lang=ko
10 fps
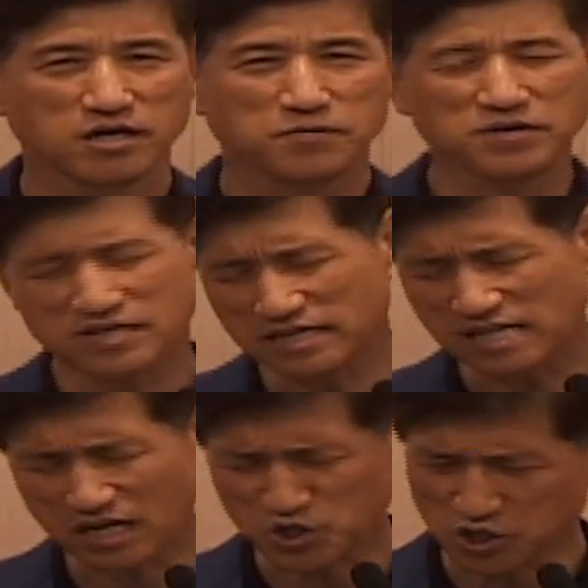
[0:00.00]
뭔가
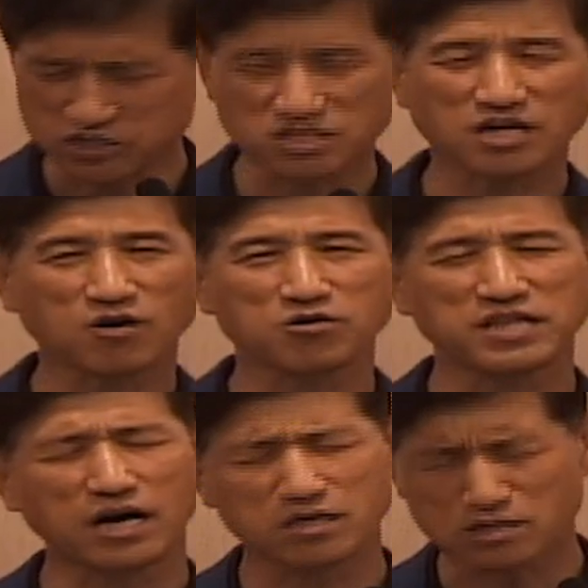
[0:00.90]
내가 결정하고
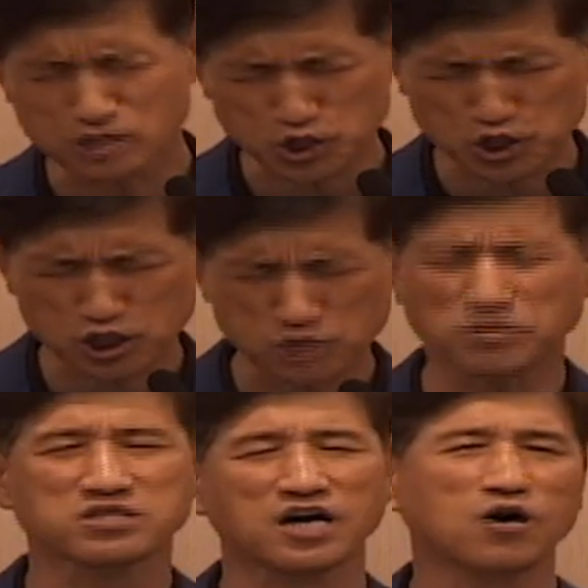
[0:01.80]
내가
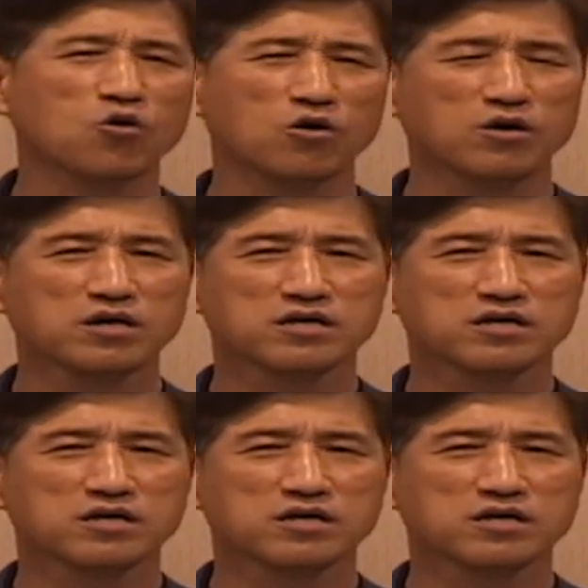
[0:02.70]
열심을 다하고